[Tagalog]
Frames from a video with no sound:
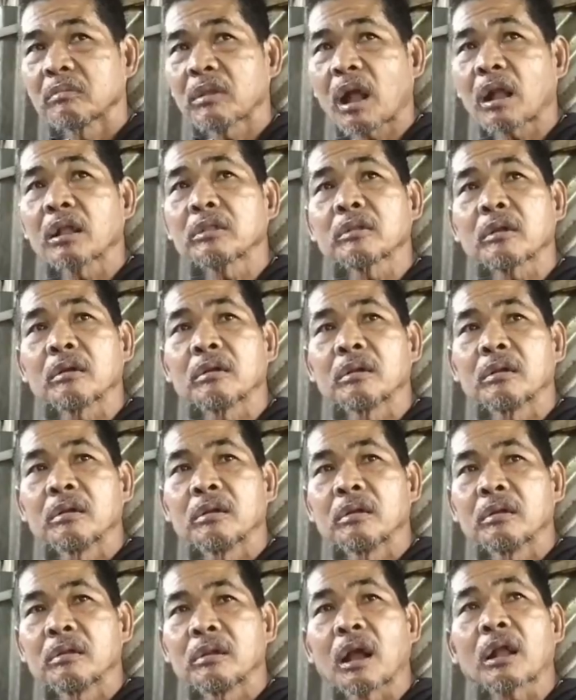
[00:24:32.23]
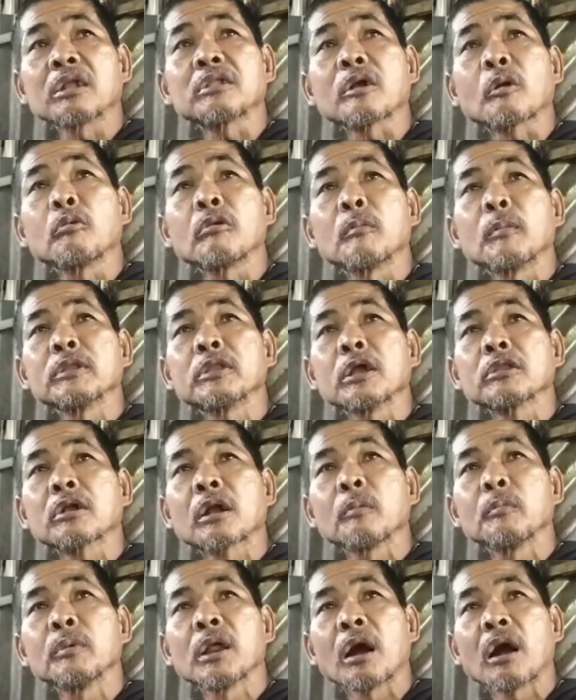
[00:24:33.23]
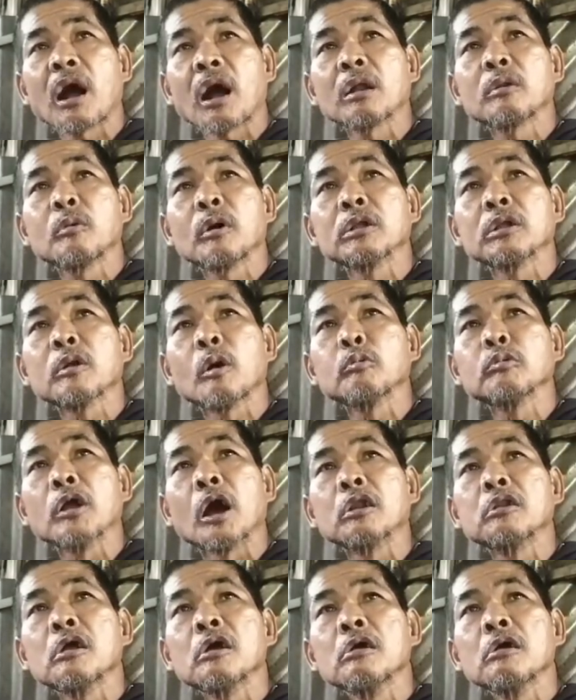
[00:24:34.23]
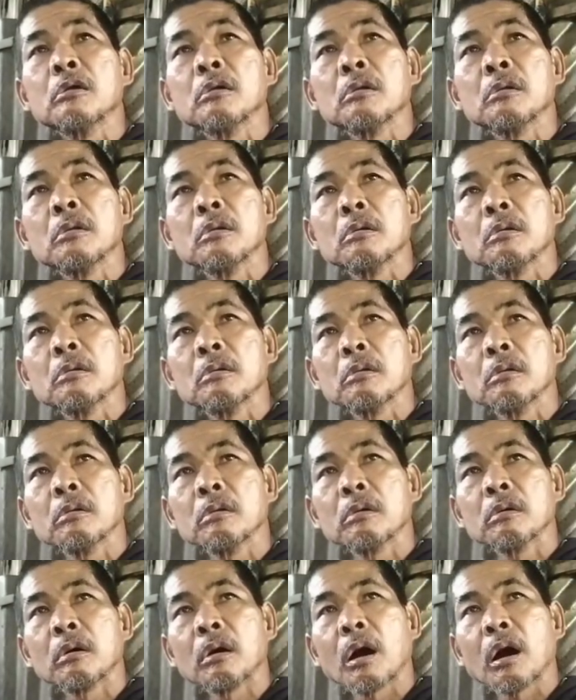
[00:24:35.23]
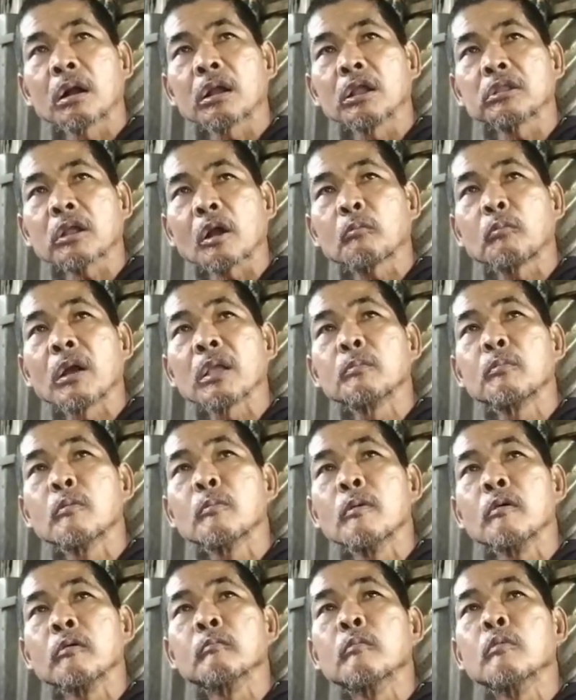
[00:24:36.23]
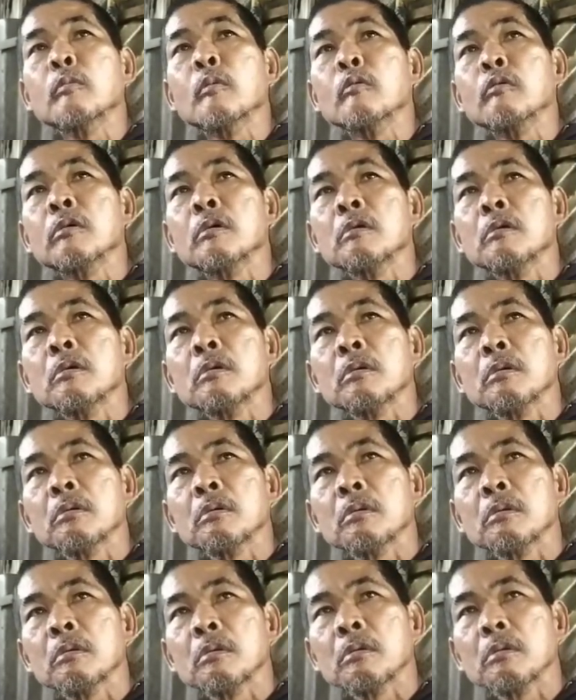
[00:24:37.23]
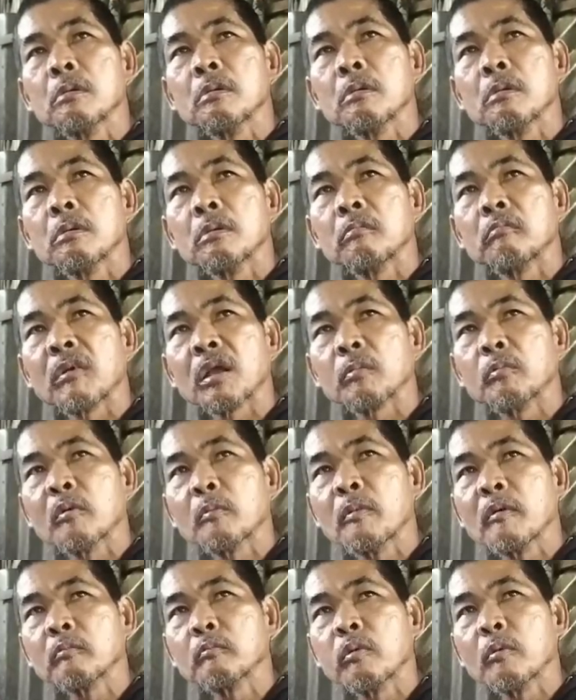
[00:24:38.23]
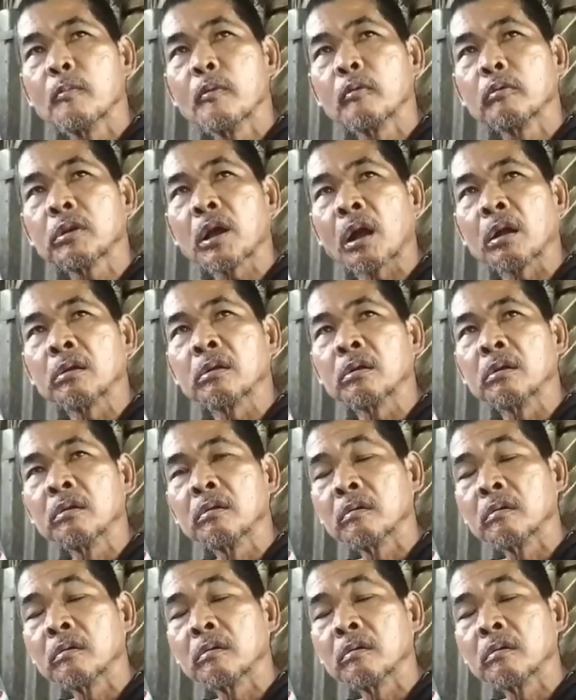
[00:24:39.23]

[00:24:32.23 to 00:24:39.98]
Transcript: Nakita, nakita ko naman dyan sa kabila, ano nga daw dyan. Ano? Nakita ko may bubong-bubong may bubong-bubong ng